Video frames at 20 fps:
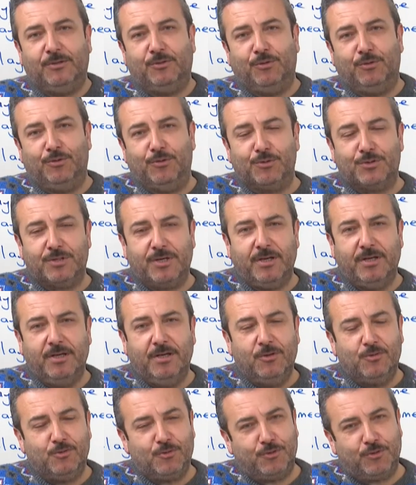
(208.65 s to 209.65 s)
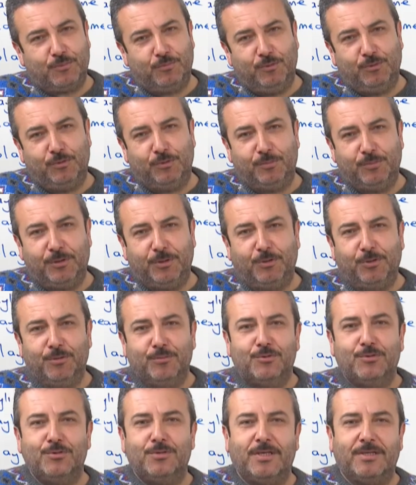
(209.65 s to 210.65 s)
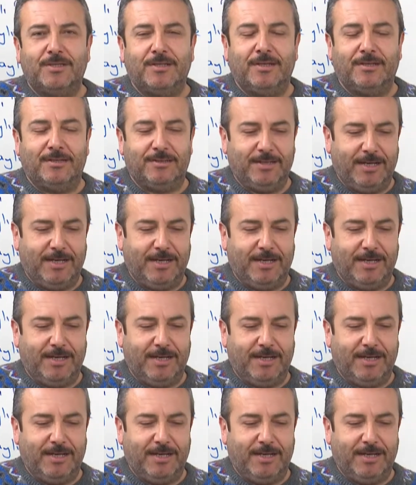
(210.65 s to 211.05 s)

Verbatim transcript: dönüyorsa çocuk bu durumdan olumsuz etkilenir.